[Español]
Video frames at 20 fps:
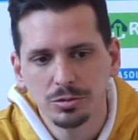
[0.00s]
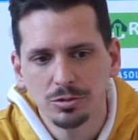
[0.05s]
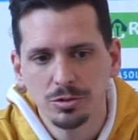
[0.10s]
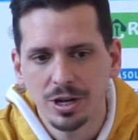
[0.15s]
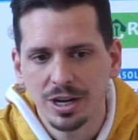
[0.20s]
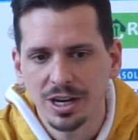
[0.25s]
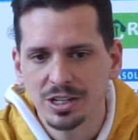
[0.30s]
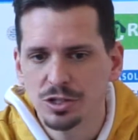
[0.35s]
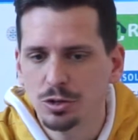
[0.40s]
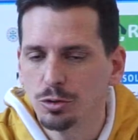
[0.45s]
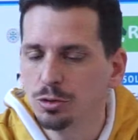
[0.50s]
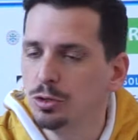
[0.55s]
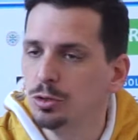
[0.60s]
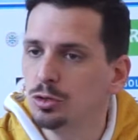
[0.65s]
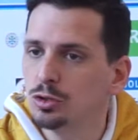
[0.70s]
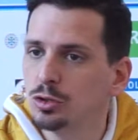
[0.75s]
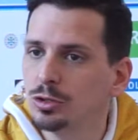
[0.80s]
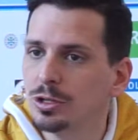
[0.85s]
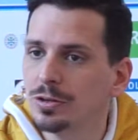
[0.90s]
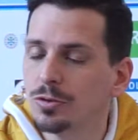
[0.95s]
con ganas y con
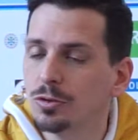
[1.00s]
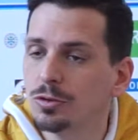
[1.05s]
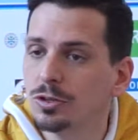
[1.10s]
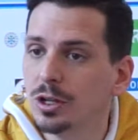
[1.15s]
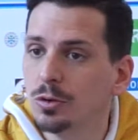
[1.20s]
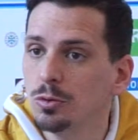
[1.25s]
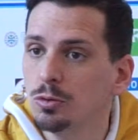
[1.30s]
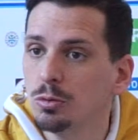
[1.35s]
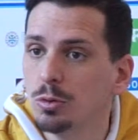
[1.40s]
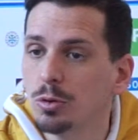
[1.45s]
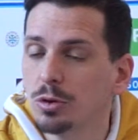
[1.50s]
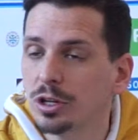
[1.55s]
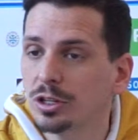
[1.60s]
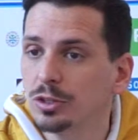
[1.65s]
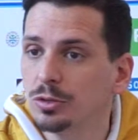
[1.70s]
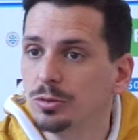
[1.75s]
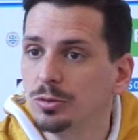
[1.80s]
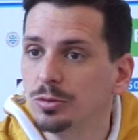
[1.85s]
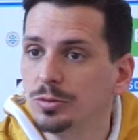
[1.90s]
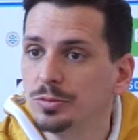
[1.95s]
ilusión de afrontar un nuevo
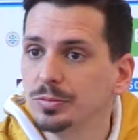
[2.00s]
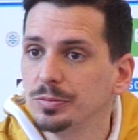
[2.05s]
reto.